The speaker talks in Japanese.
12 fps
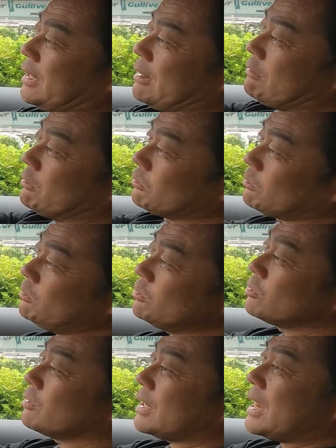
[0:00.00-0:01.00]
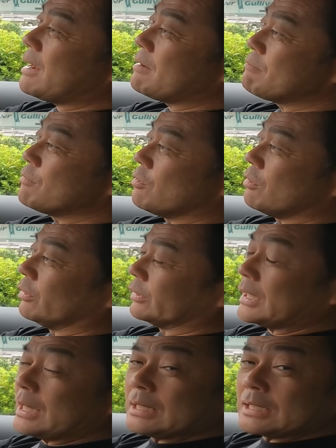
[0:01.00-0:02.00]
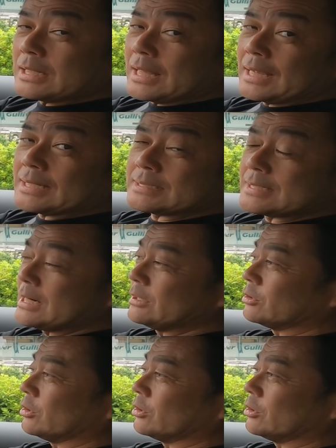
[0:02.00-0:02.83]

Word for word: ね、ほとんどがもう電気で走れる